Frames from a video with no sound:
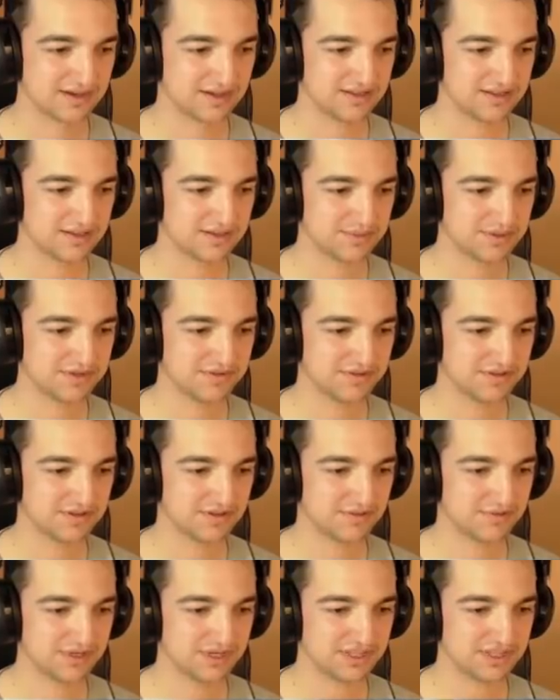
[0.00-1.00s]
Ale
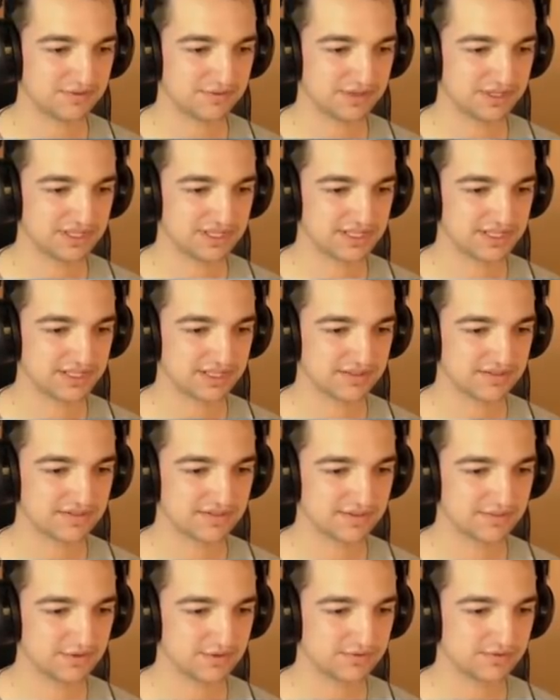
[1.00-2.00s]
naprawdę ładnie, ładnie na ten
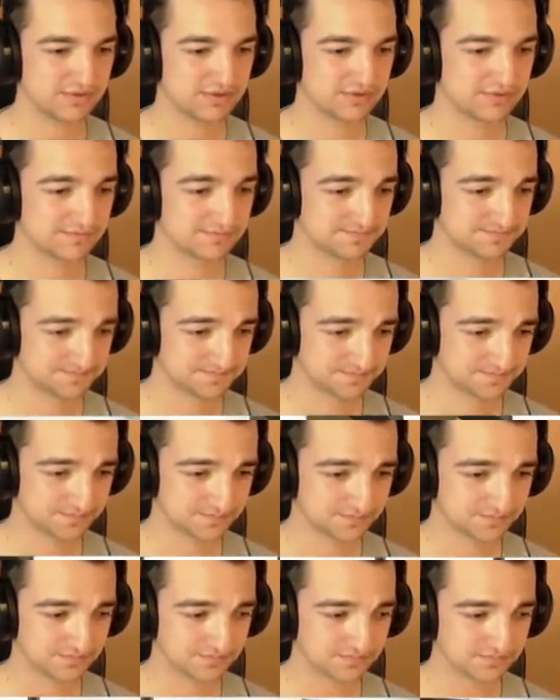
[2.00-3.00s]
samochód.
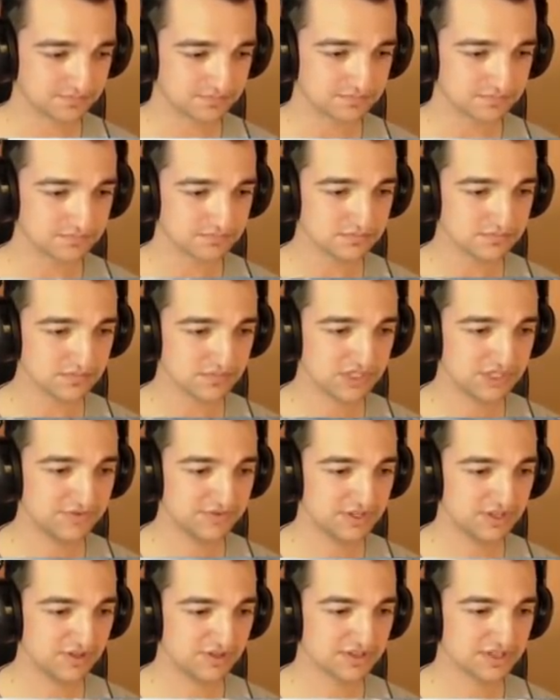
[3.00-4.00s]
Nie
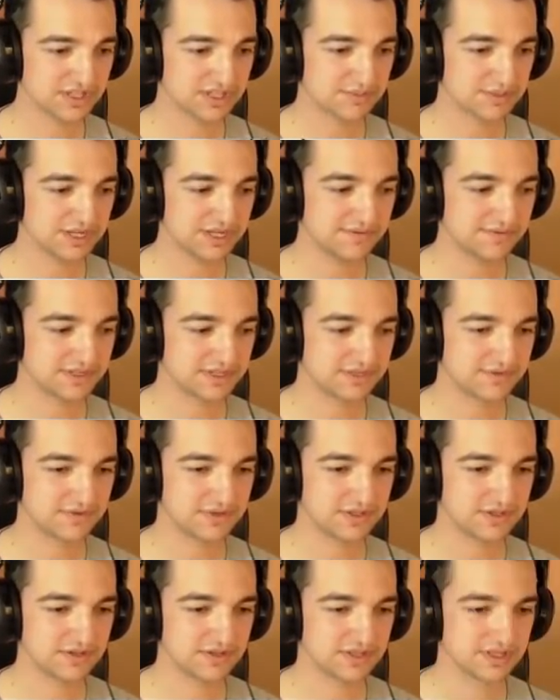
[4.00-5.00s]
wygląda, naprawdę nie
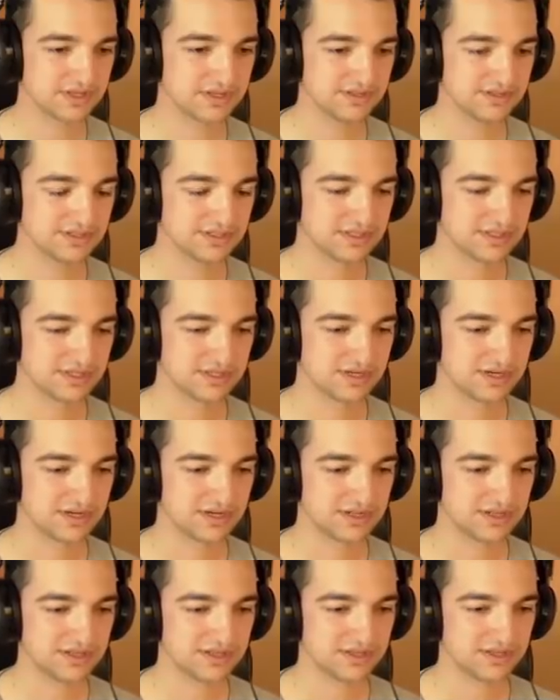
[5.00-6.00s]
wygląda.
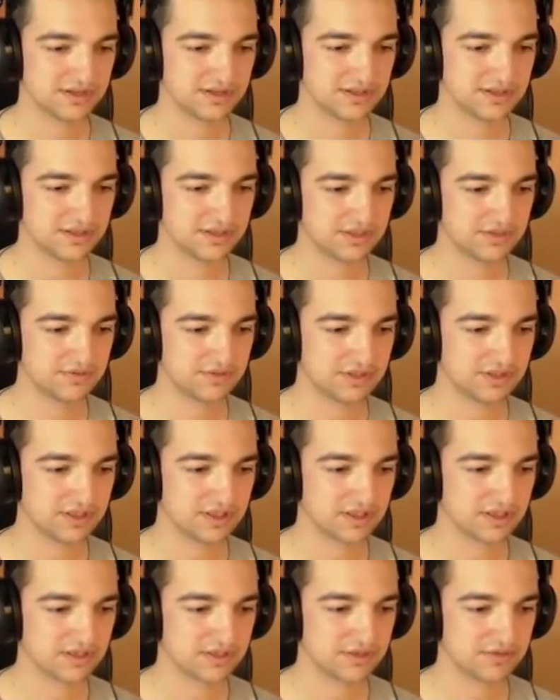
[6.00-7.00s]
Ale, ale jest
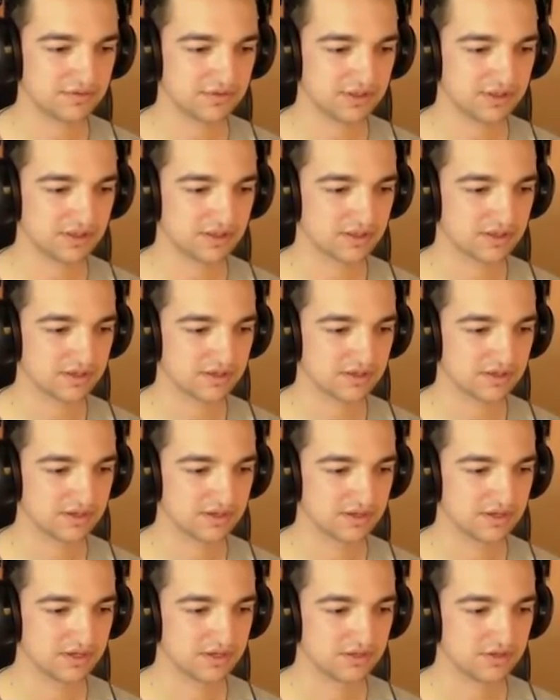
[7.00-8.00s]
świetny, jest świetny.
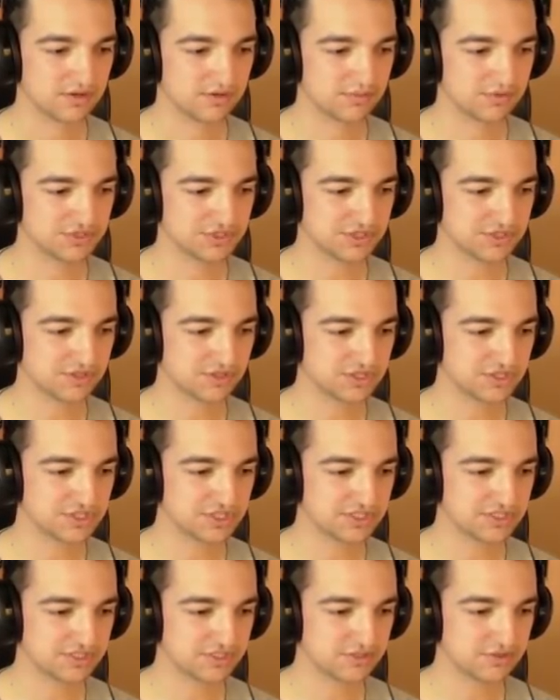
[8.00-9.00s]
No, może to też
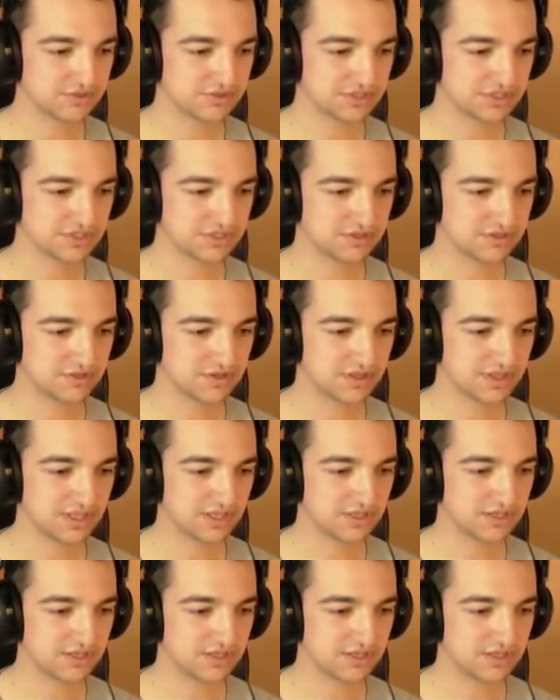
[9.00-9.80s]
dlatego, że to jest